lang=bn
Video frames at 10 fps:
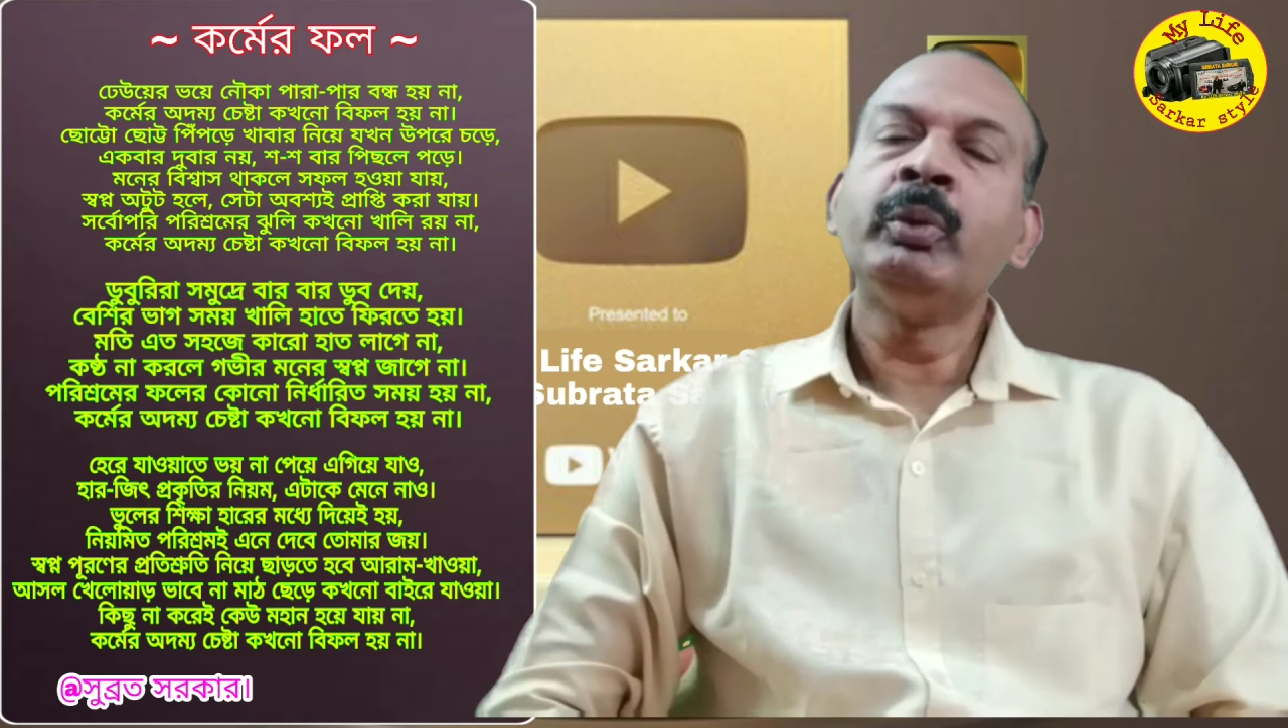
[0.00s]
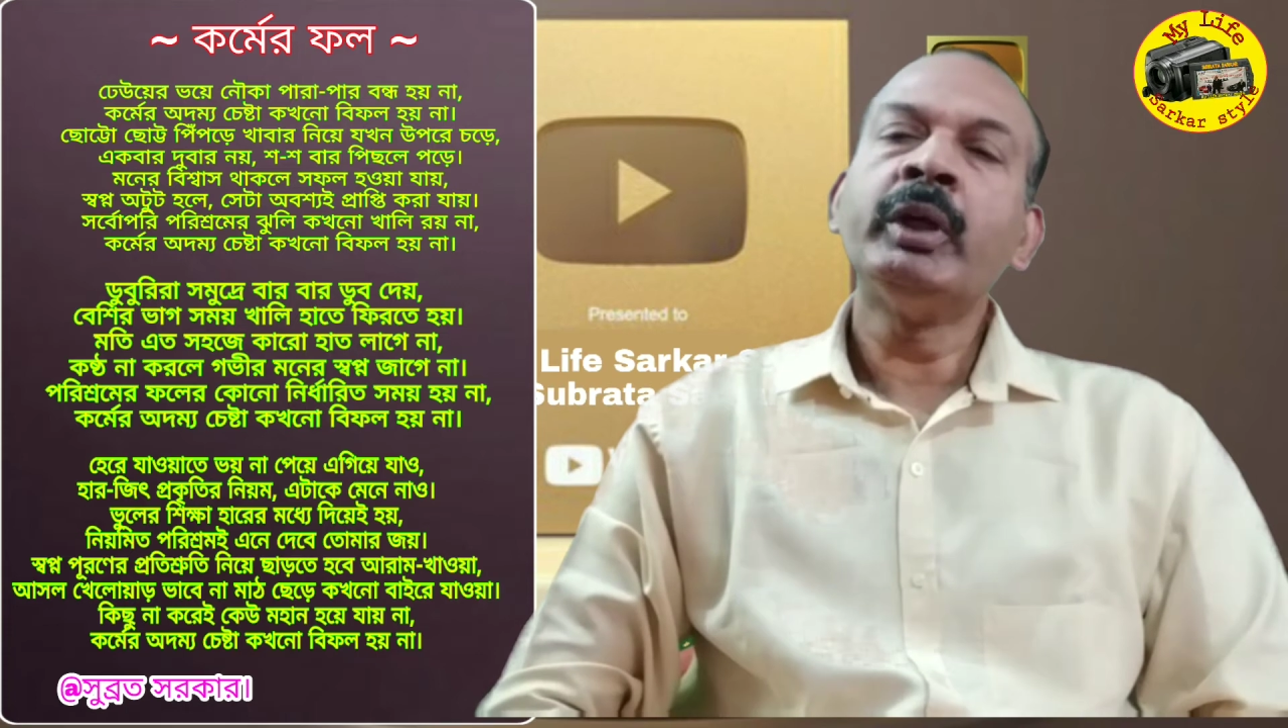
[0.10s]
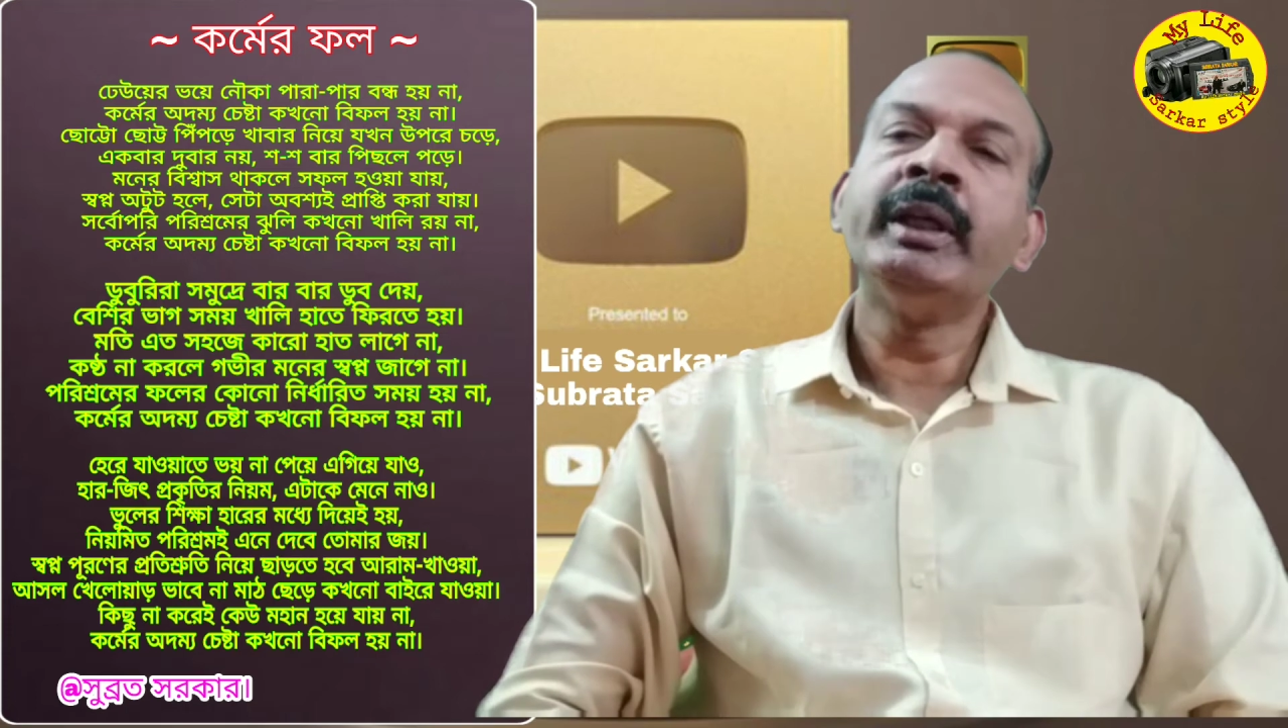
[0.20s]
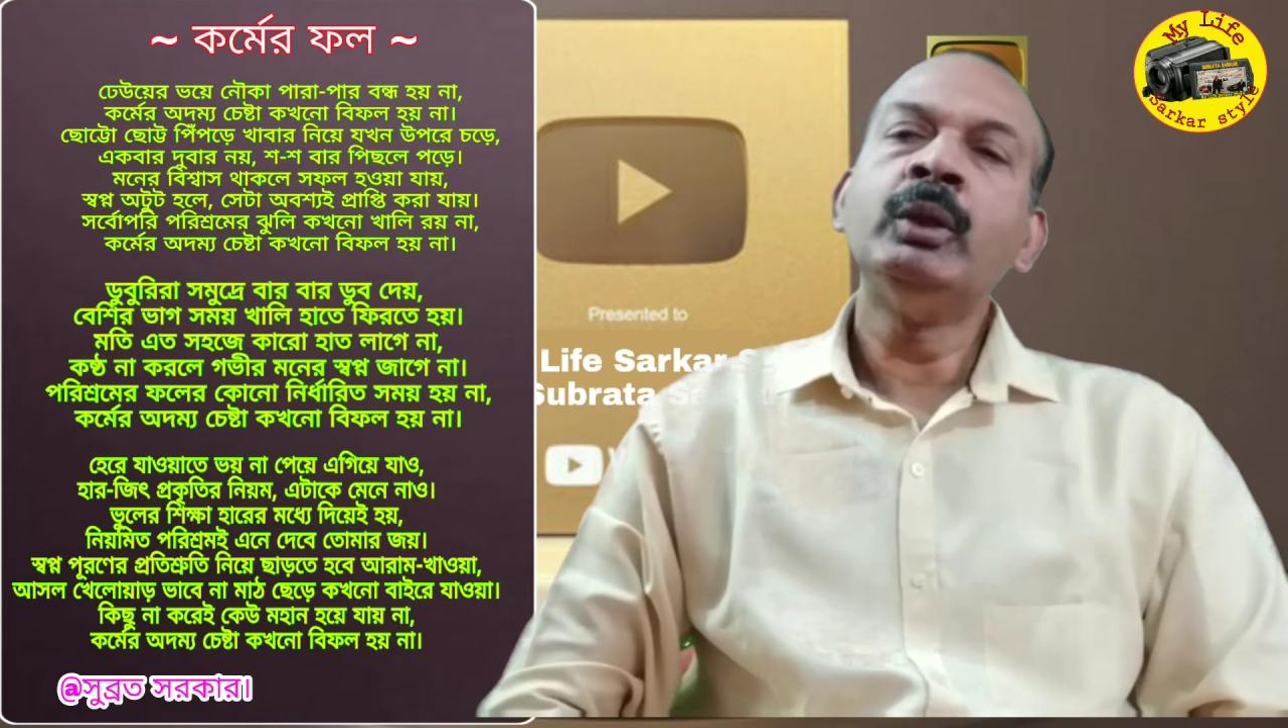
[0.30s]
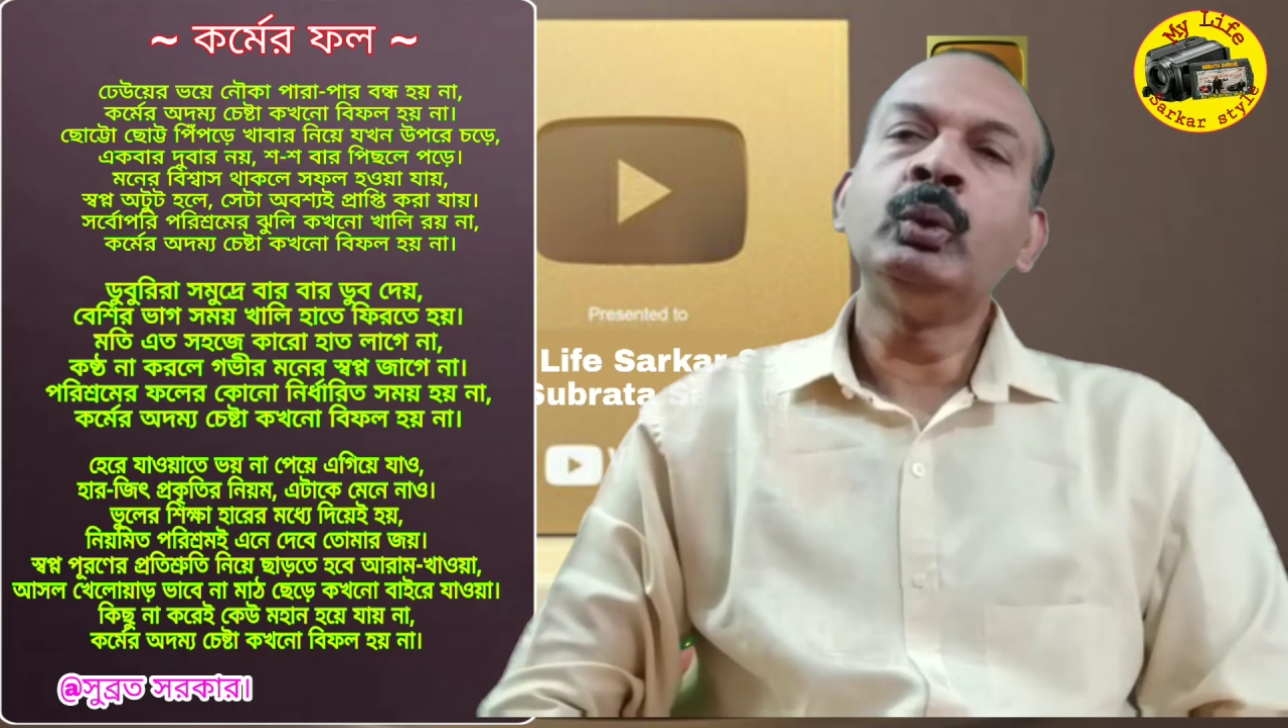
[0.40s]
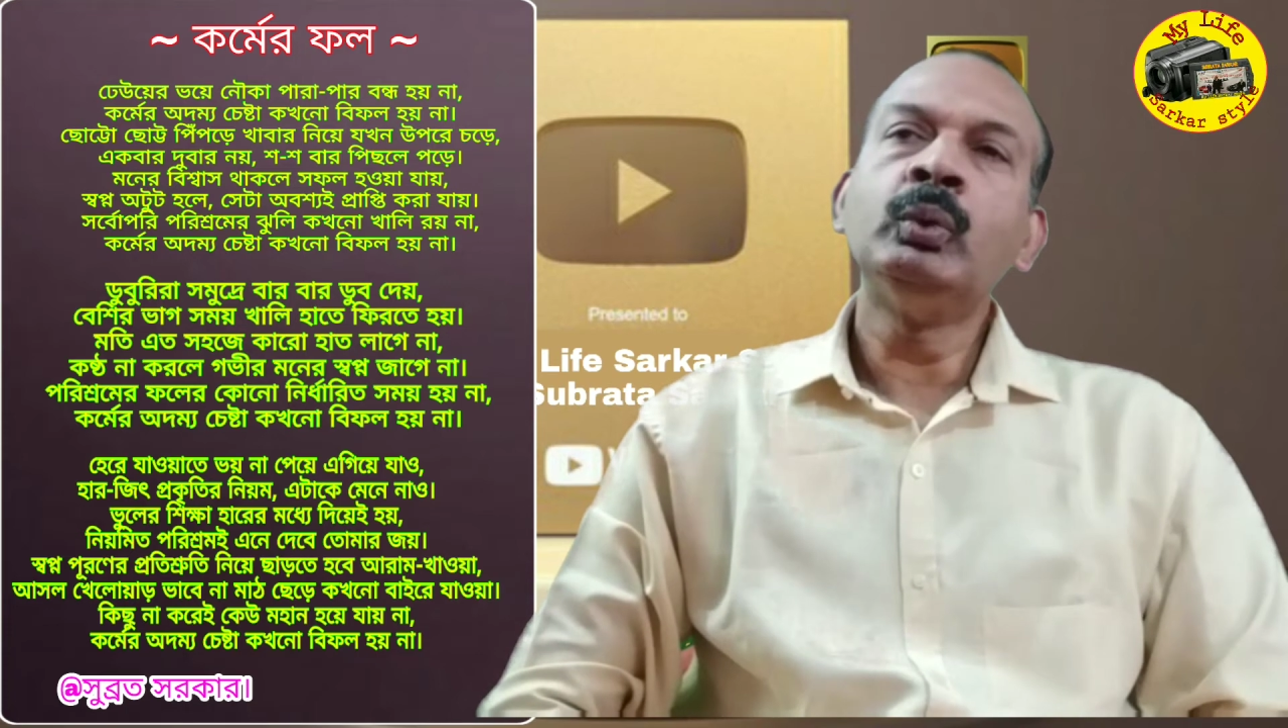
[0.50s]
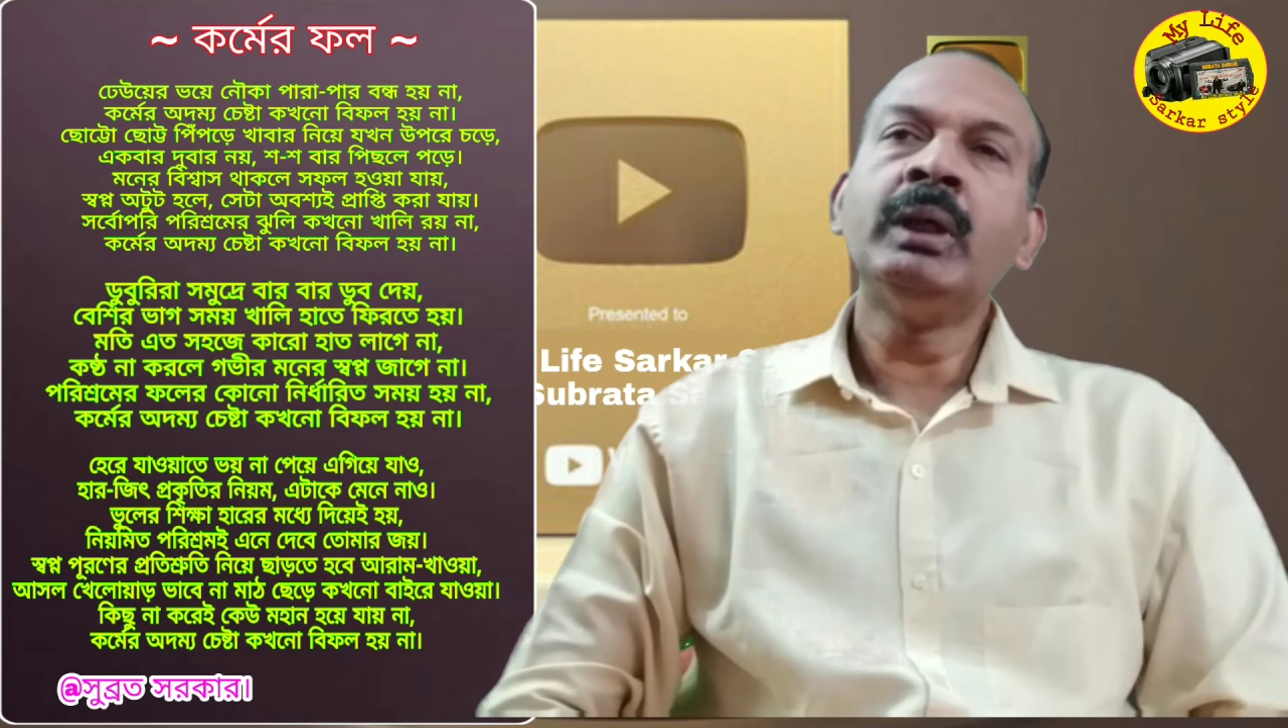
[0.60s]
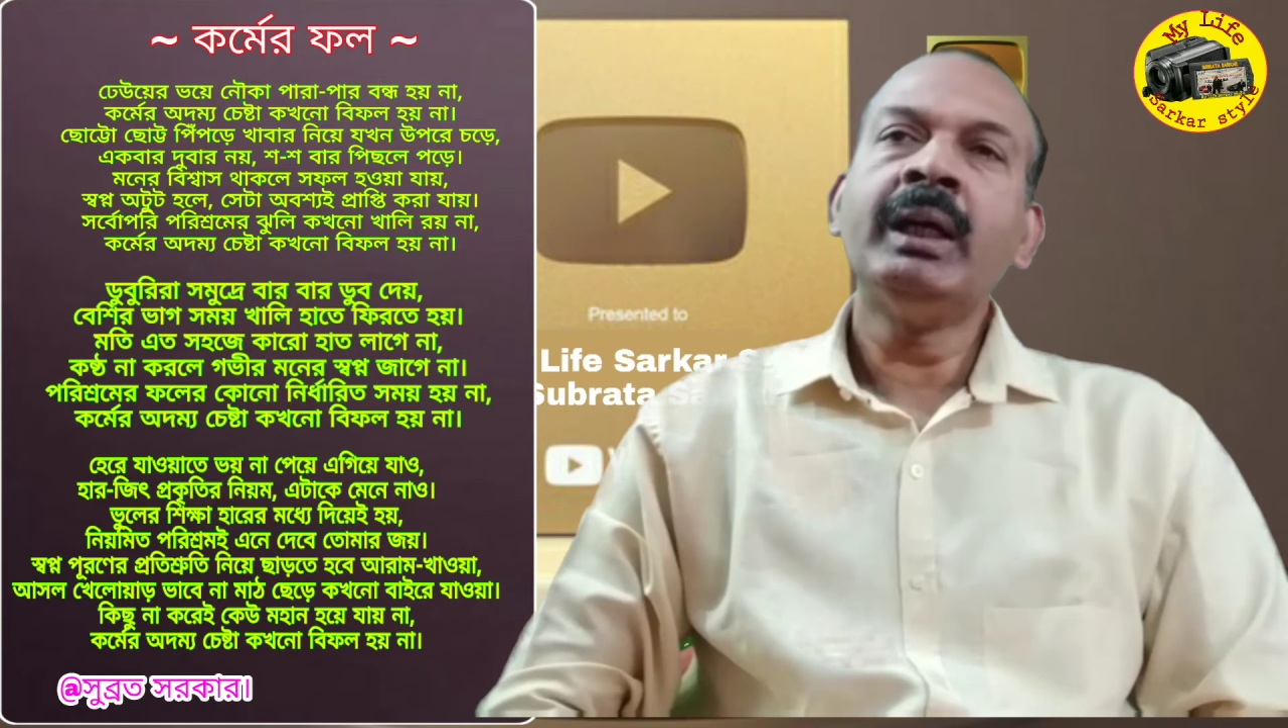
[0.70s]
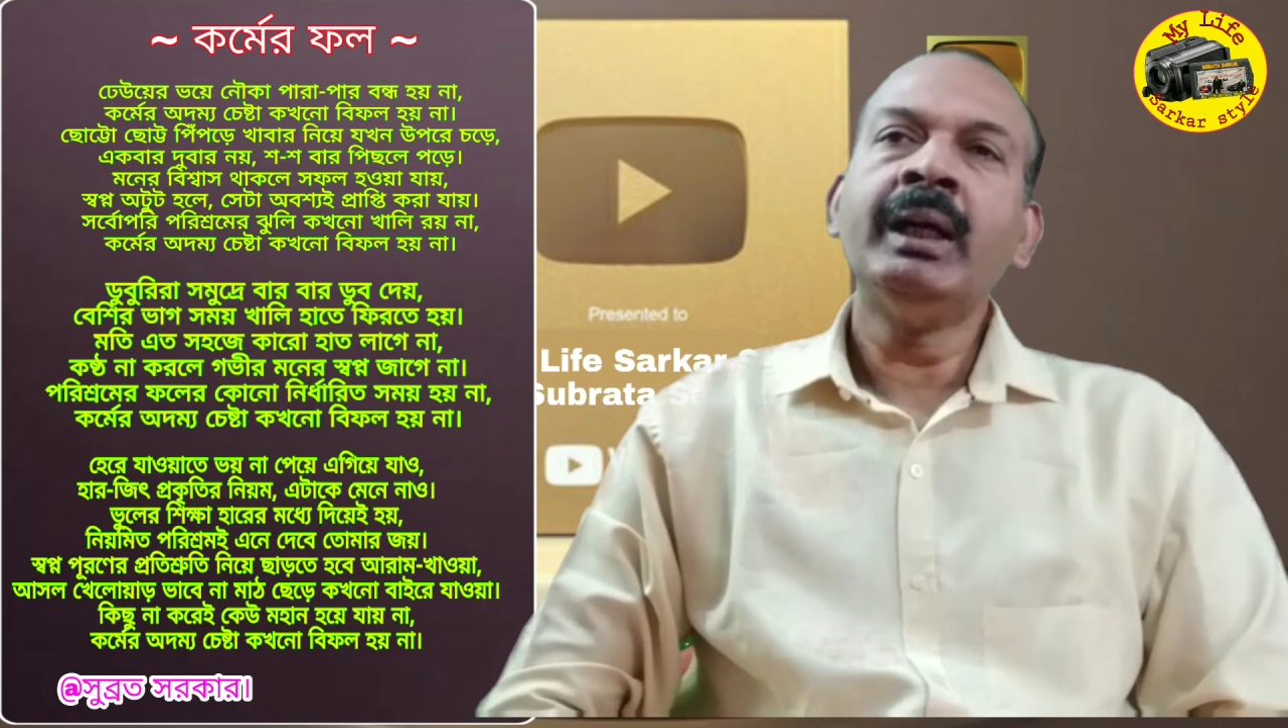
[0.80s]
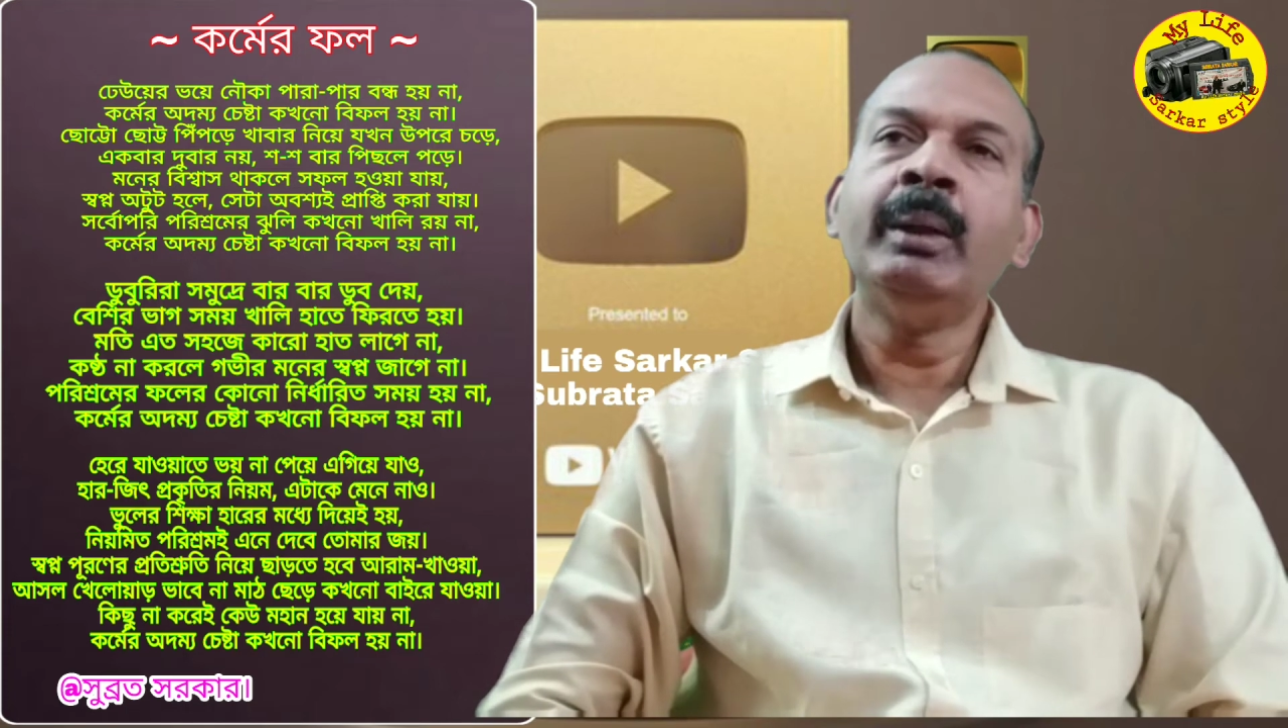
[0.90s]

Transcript: ভয়ে নৌকা